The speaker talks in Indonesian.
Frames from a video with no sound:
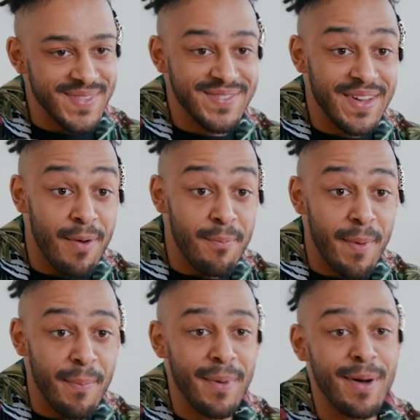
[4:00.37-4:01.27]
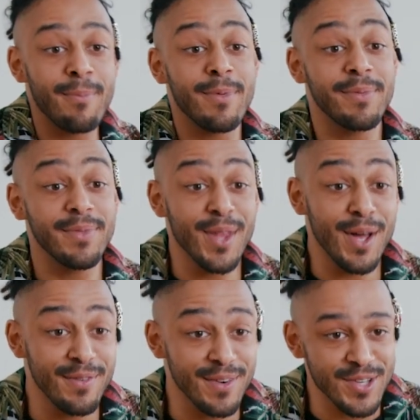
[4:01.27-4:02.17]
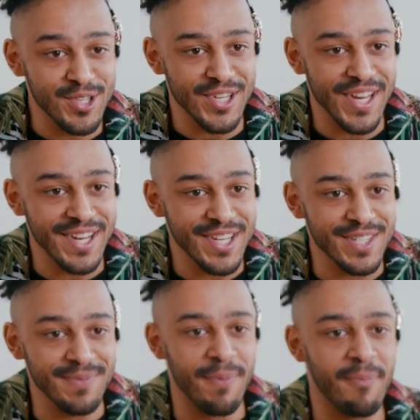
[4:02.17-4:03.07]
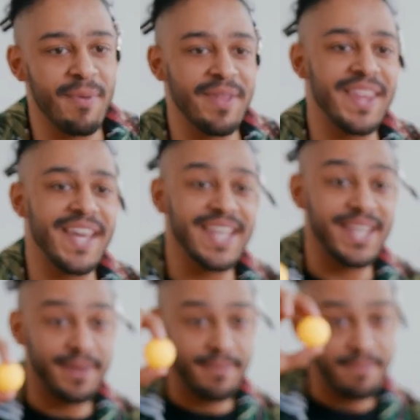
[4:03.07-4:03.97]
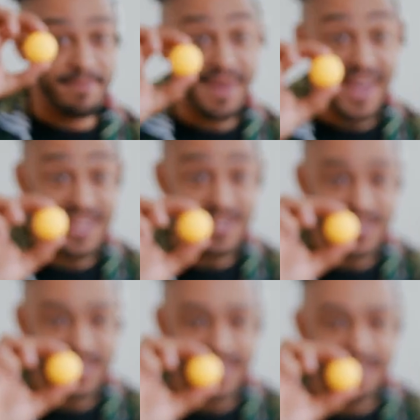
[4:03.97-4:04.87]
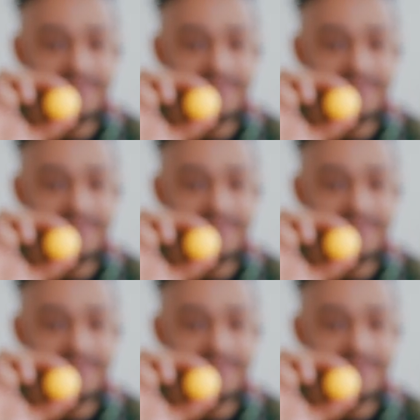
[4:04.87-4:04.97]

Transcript: rumah kalian atau mungkin di luar pokoknya yang tempat eh, tempat-tempat yang